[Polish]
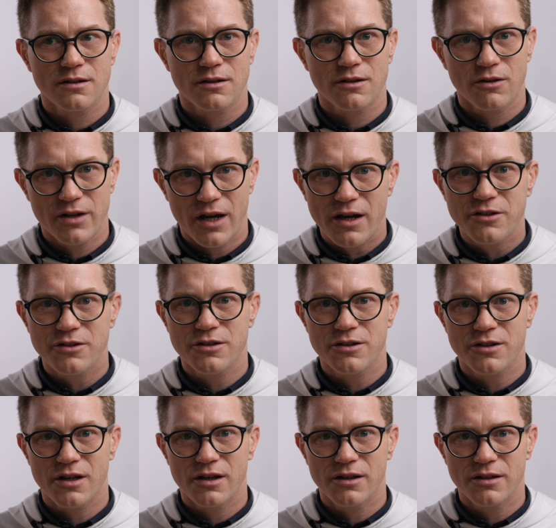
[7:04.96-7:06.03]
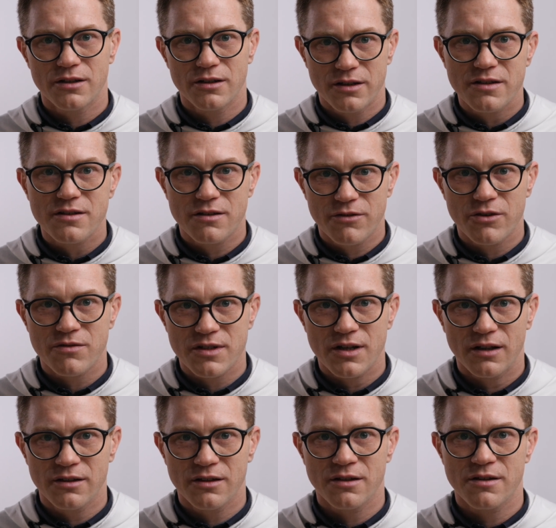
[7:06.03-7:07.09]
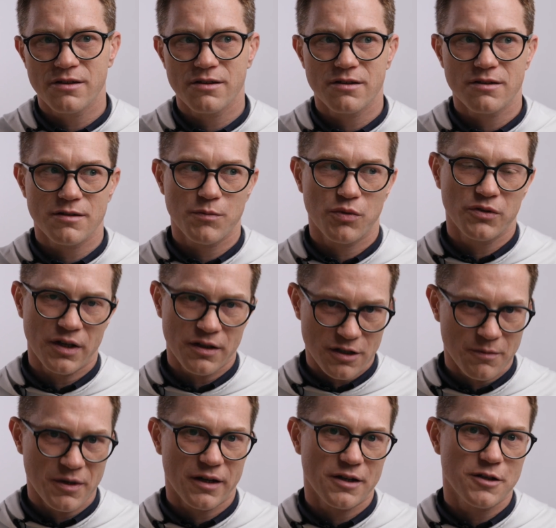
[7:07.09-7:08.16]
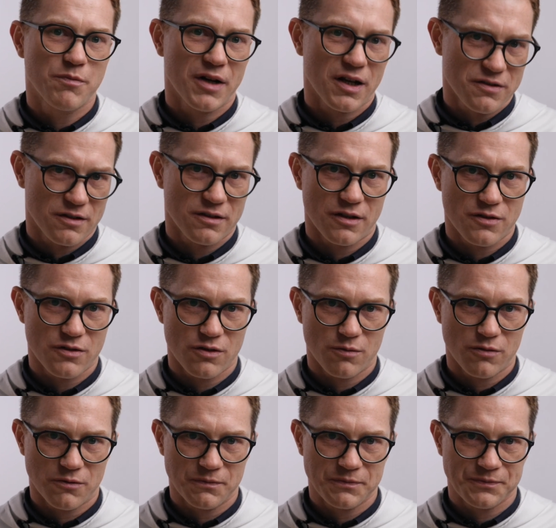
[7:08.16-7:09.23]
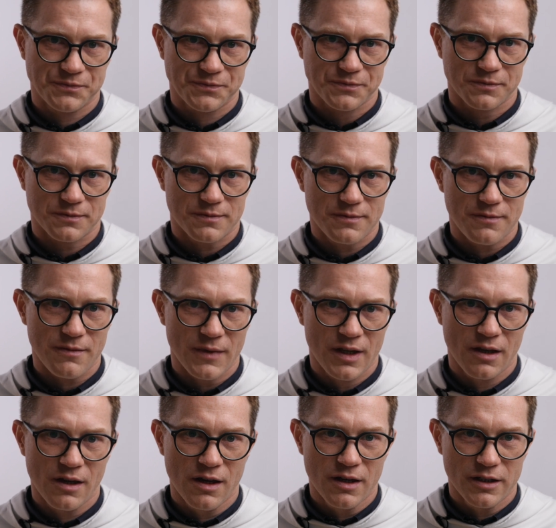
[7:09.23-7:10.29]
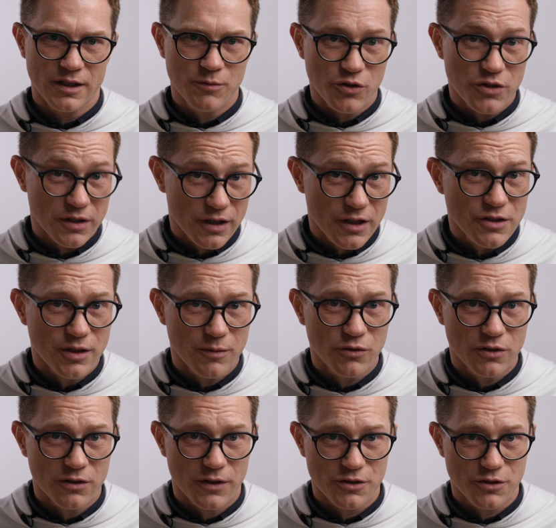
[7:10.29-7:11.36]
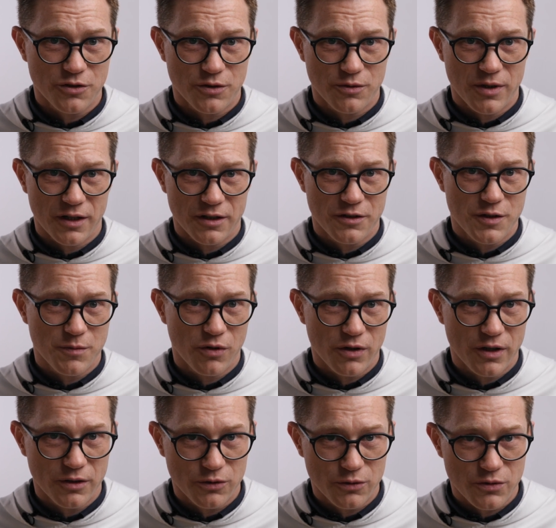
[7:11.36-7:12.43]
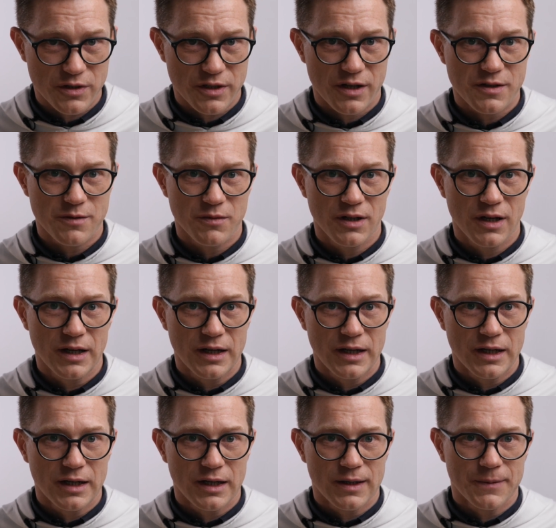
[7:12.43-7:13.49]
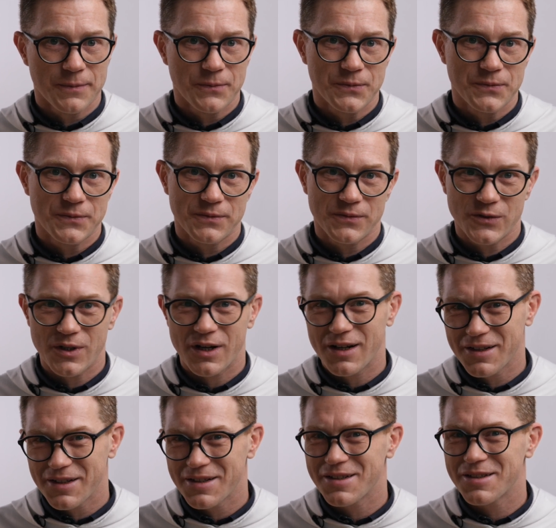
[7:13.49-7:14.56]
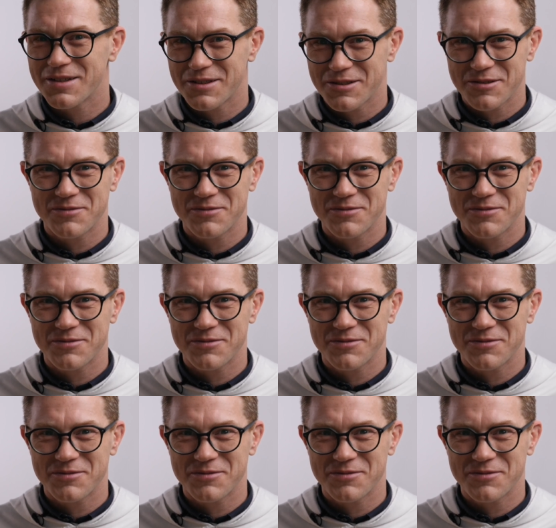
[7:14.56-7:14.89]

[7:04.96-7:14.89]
kojarzy się i jest związany z podjęciem jakiejś pracy nad sobą. I może też temu towarzyszył jakiś spory entuzjazm, no ale